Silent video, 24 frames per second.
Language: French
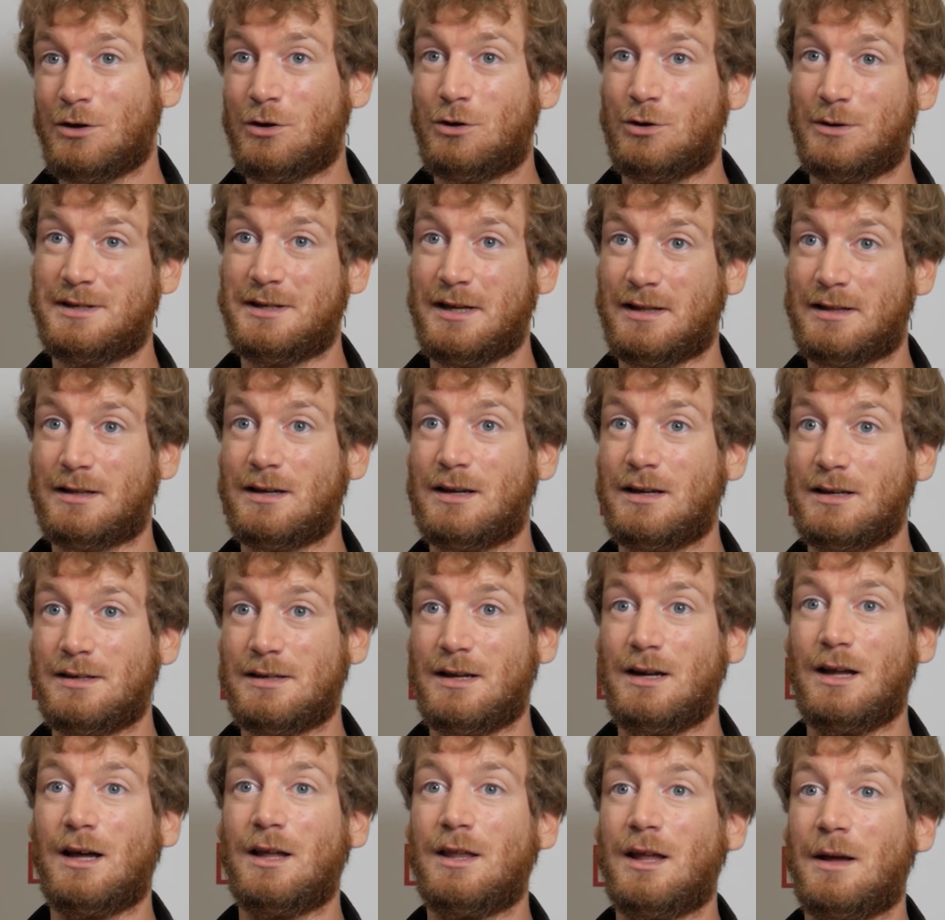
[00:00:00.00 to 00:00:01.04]
que cette crise
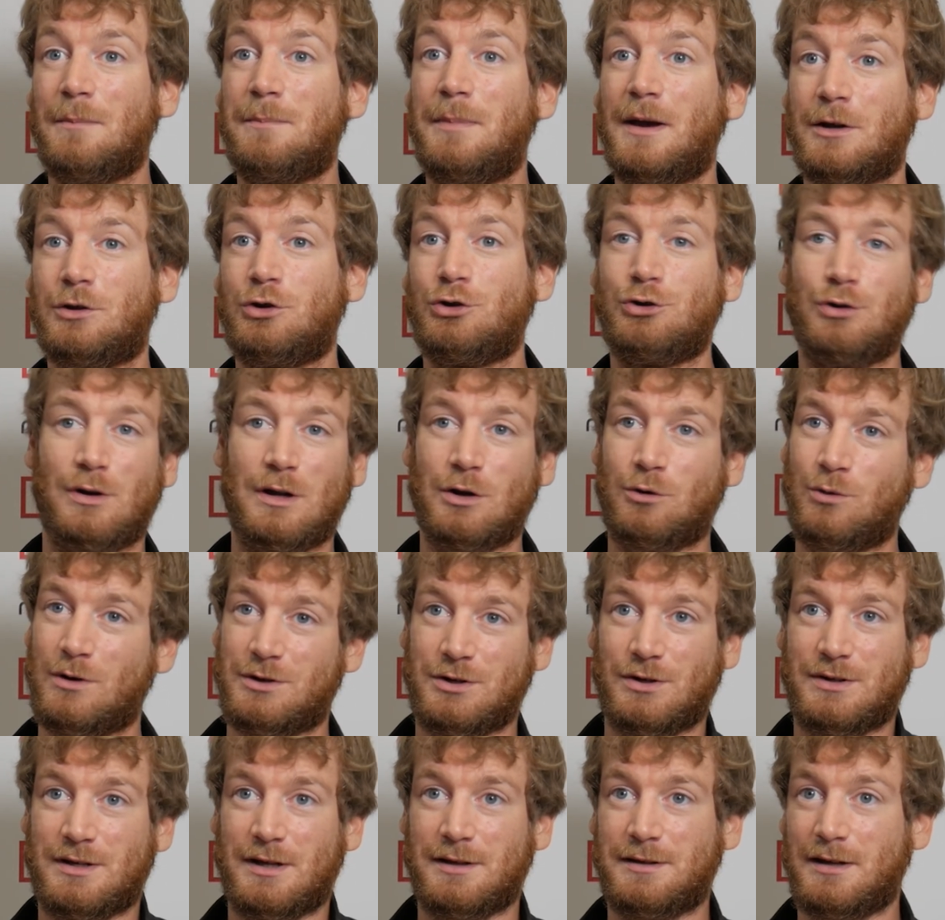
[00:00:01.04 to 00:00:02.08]
elle a un impact sur la
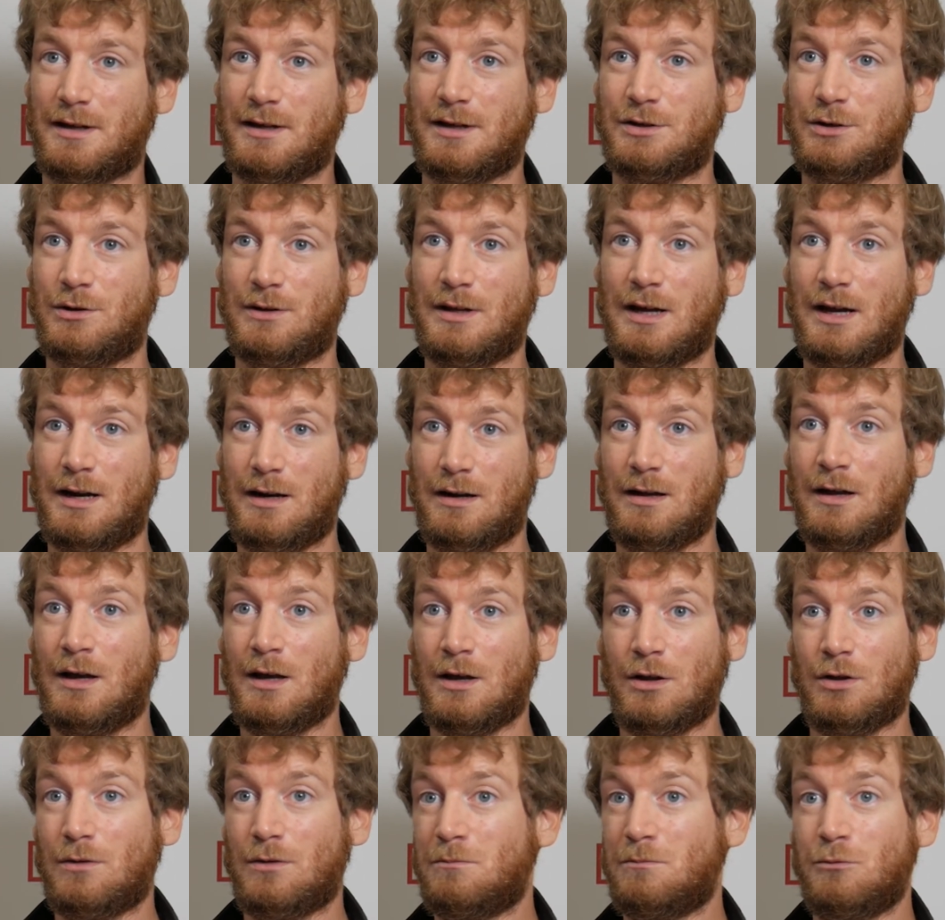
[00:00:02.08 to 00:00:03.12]
croissance internationale,
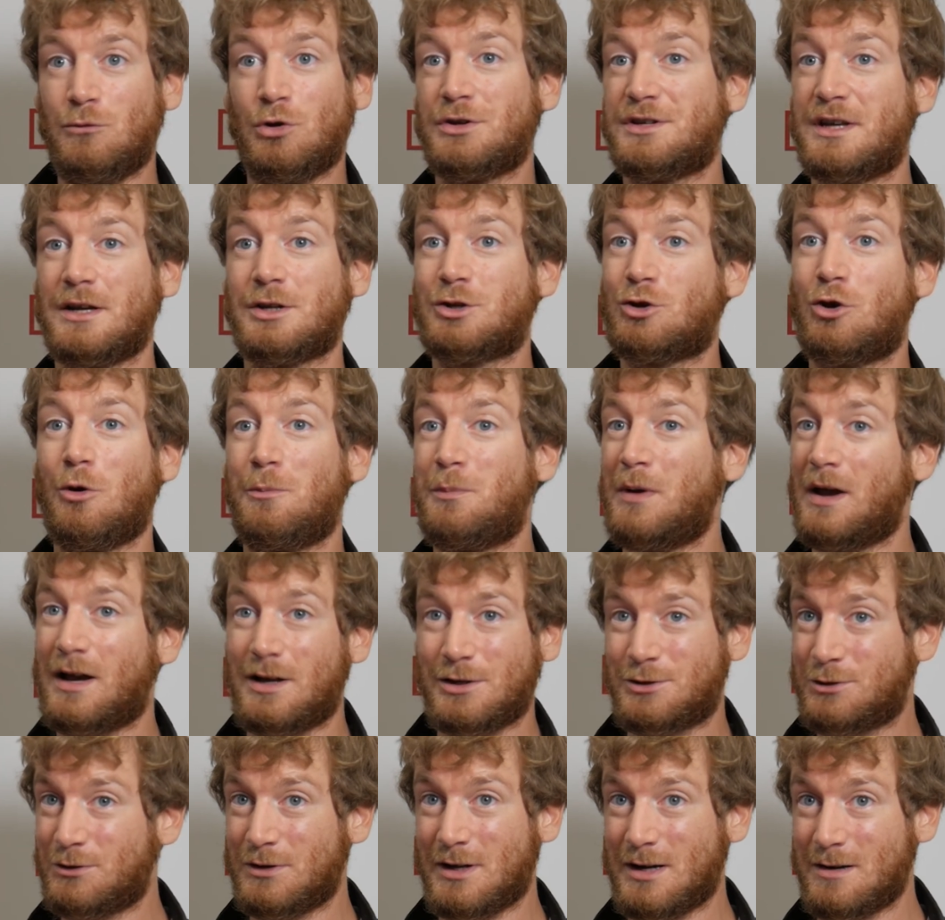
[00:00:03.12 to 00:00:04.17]
ne serait-ce
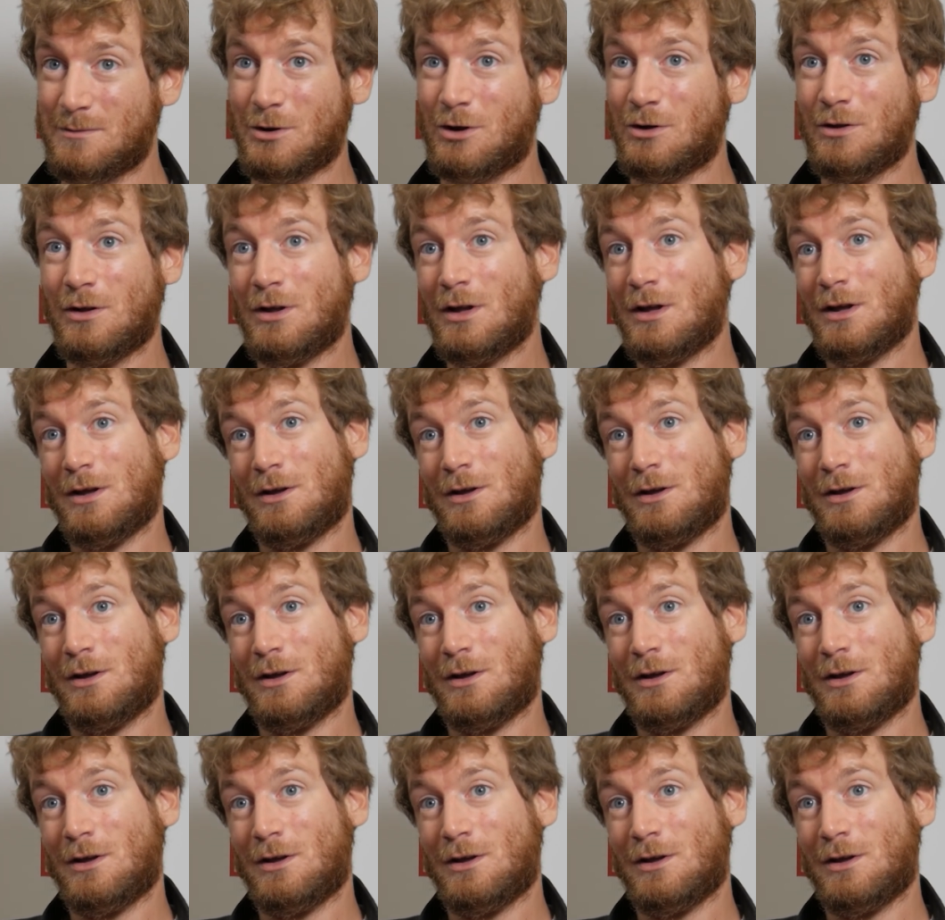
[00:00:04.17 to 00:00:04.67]
qu'opérationnellement.